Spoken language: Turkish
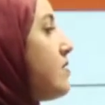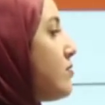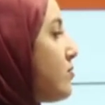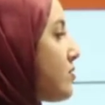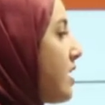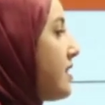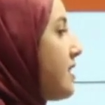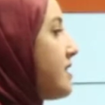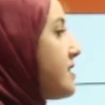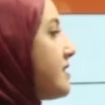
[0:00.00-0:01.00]

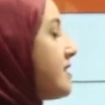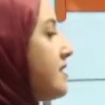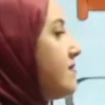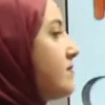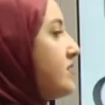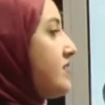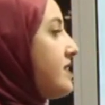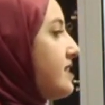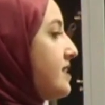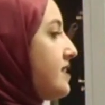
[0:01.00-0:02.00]

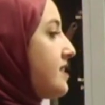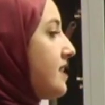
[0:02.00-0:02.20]
ulusallaştırılmıştır.